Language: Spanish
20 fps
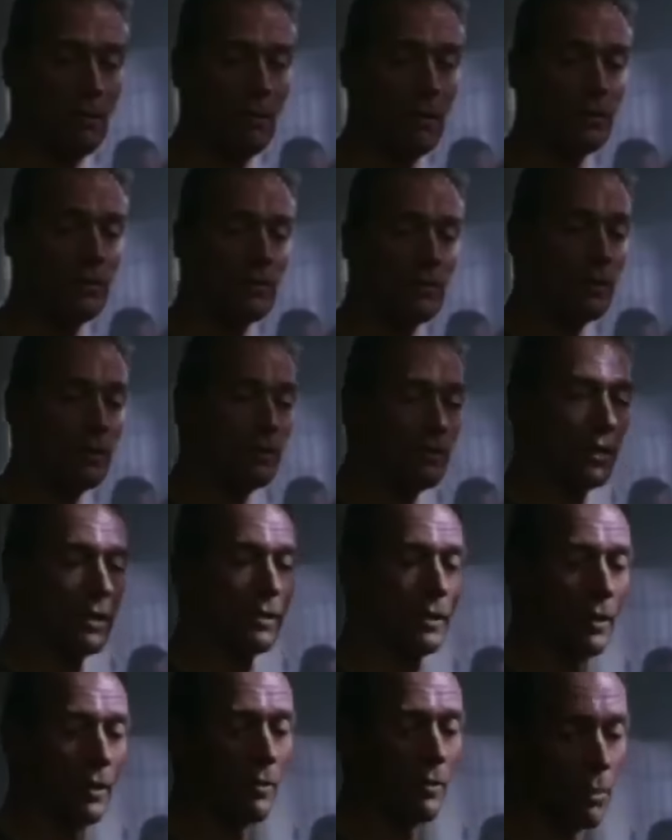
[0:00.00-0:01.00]
papel en El Sargento de
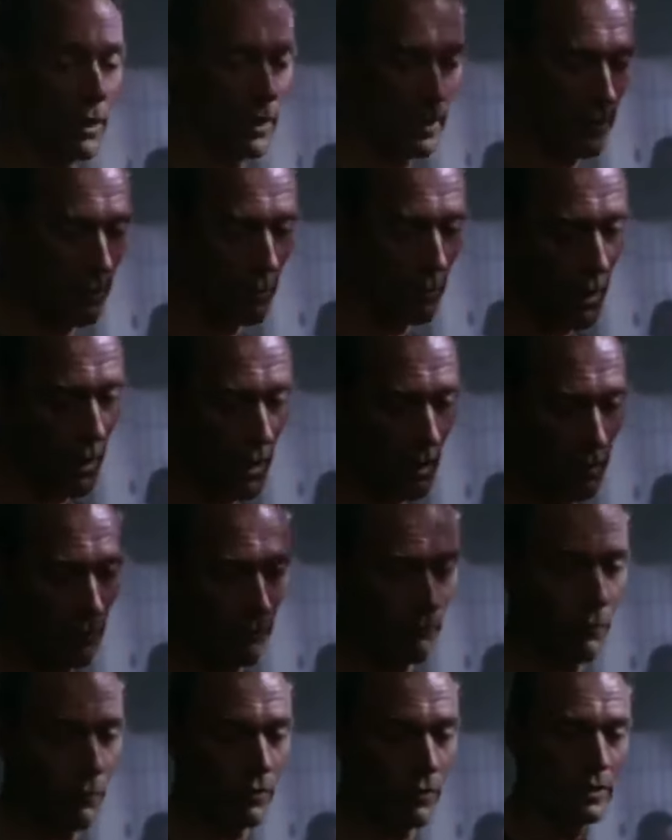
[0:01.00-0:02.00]
Hierro.
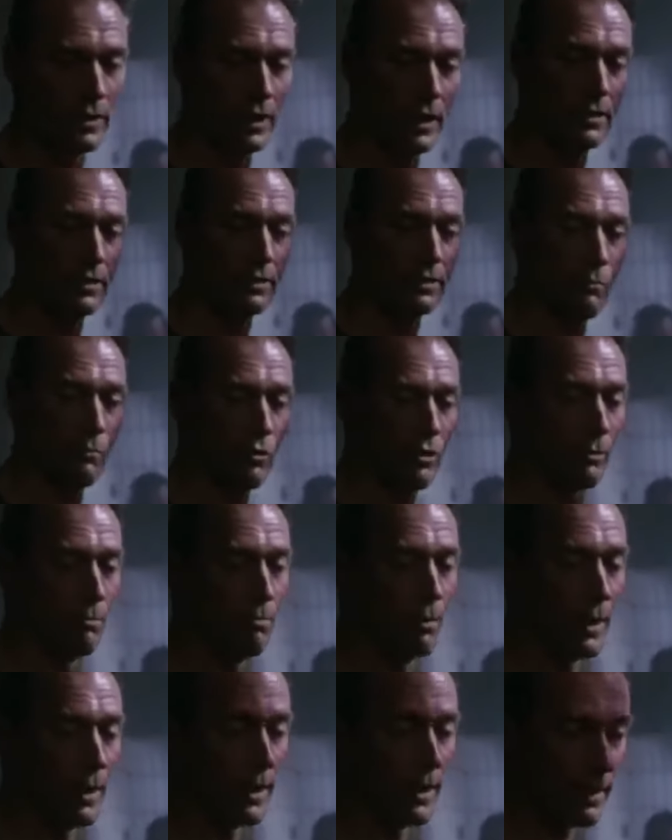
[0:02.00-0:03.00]
Interpreta a un miembro de la
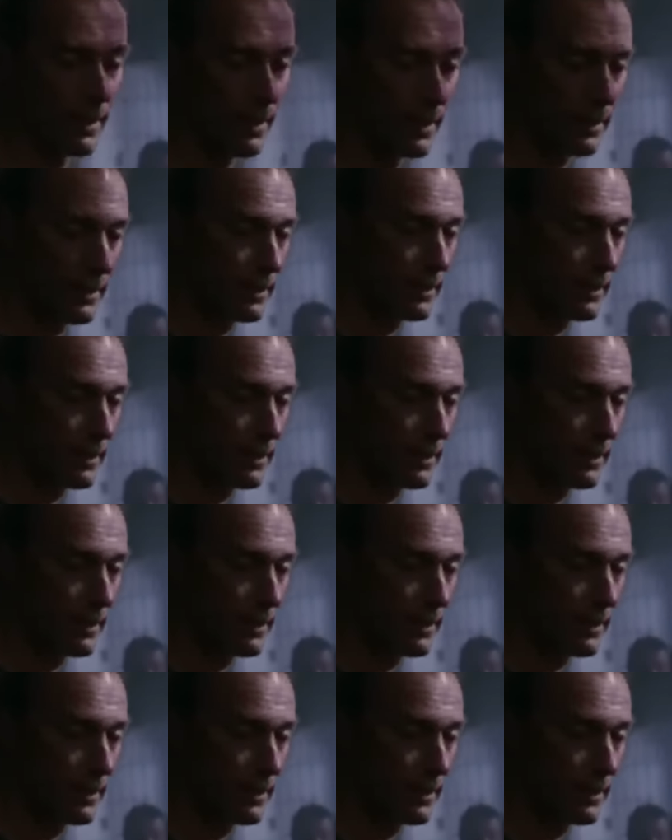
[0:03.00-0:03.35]
tripulación de un